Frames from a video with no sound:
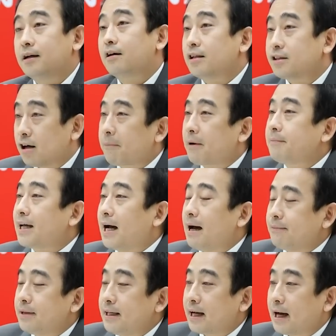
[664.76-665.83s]
ก่อนตอบคำถา
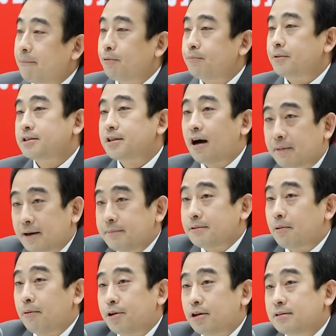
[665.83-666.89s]
มนี้ครับผมต้องตอบ
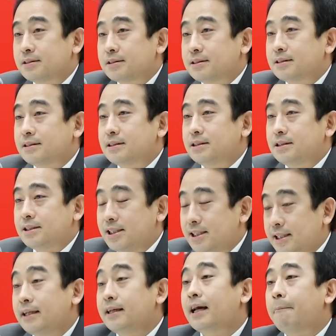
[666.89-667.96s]
ผมต้อง
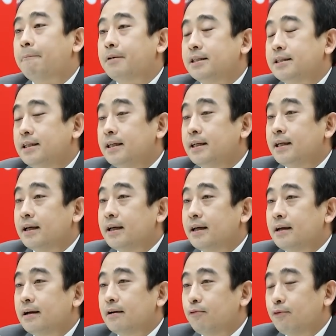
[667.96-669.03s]
ชี้กลับไปที่
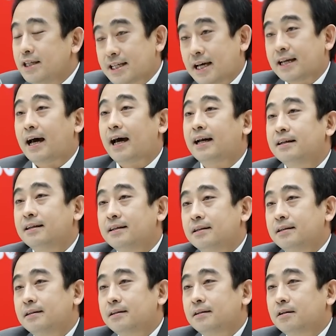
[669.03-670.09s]
วิสัยทัศน์
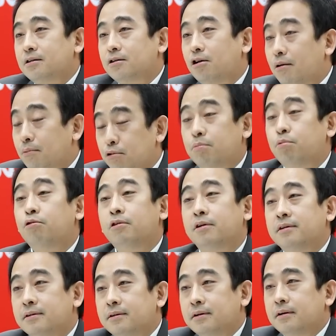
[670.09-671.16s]
ของผู้พูด
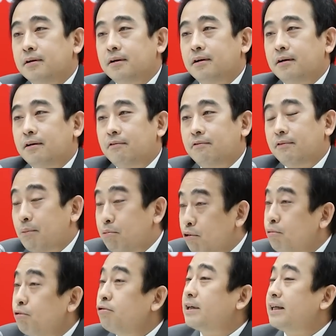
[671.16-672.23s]
ว่า
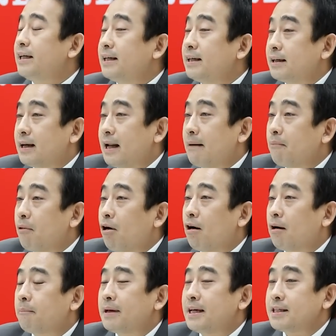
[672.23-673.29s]
ผู้ผู้คิดและมอ
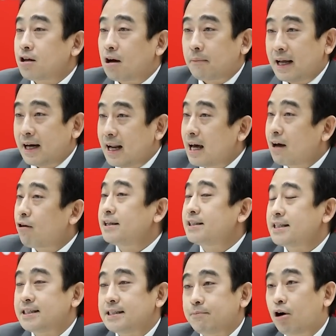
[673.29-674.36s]
งปีสองพันห้าร้อย
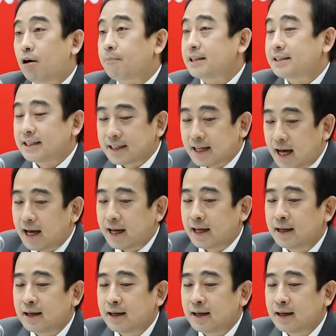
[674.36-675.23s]
เจ็ดสิบของประเทศไทย